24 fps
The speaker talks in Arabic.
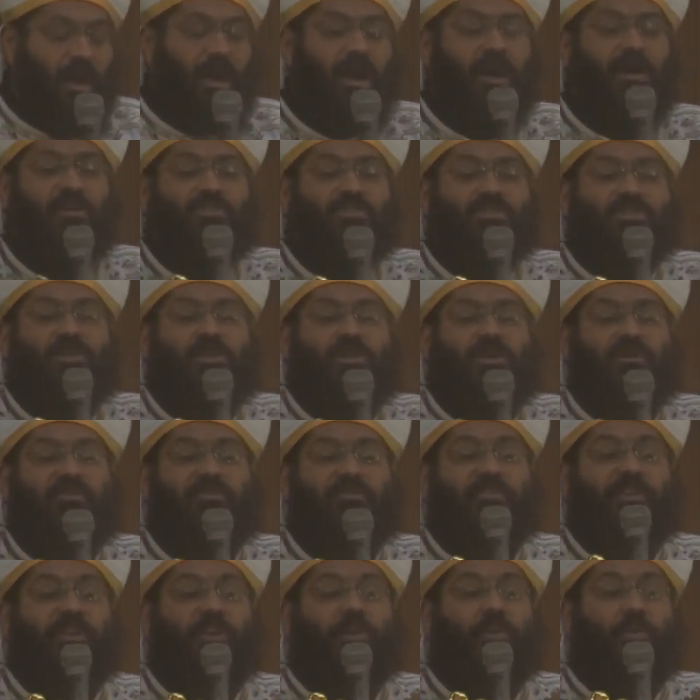أشرق
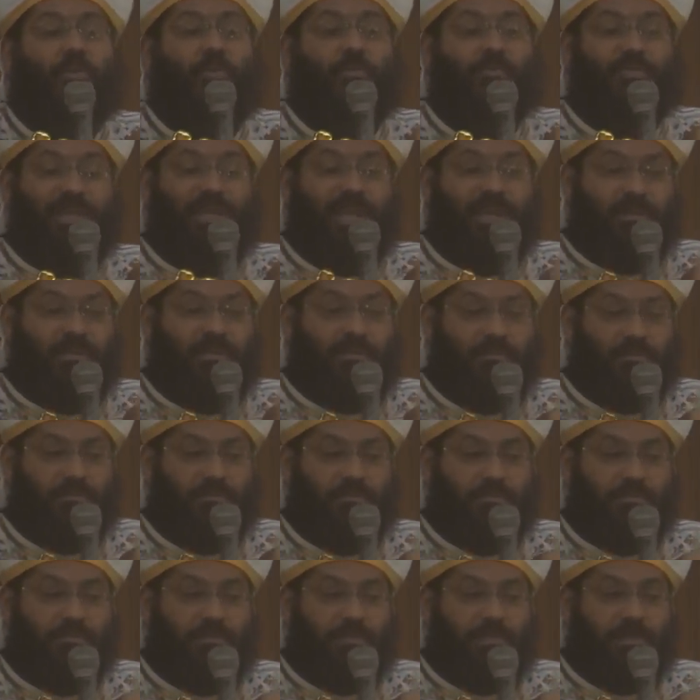في قلوبنا
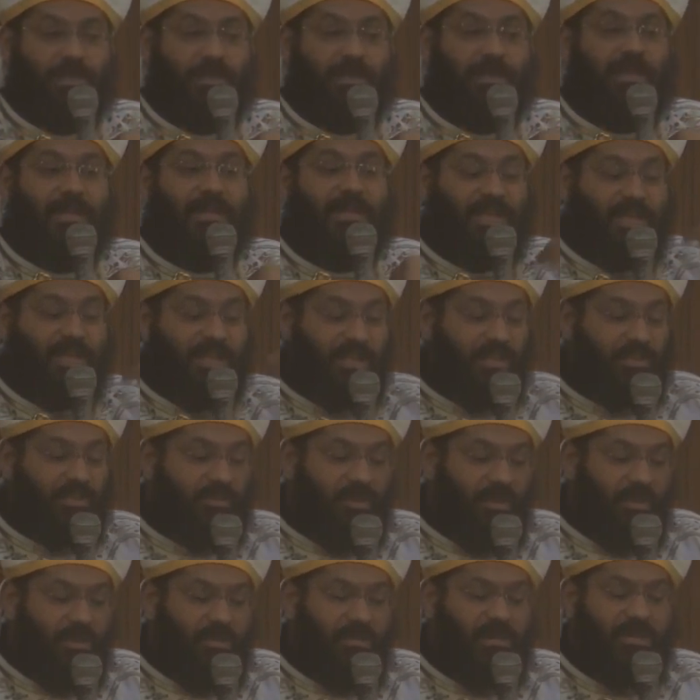
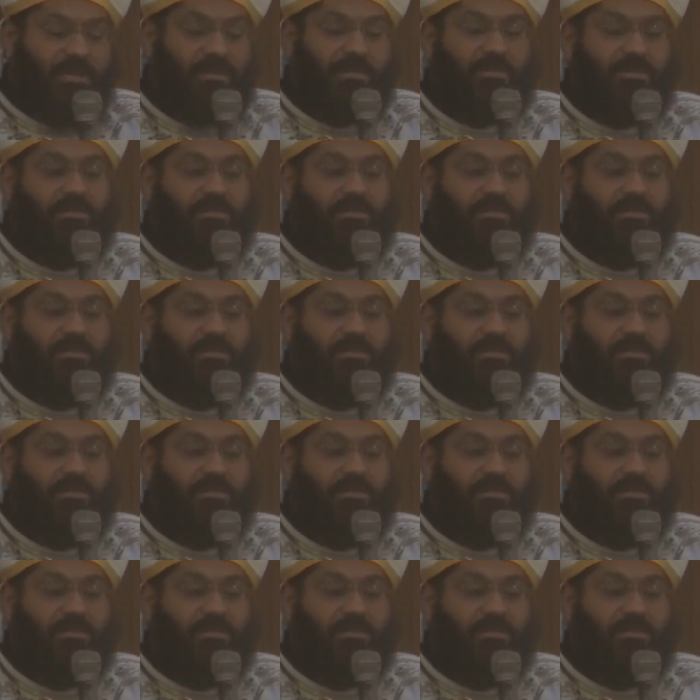لإنارة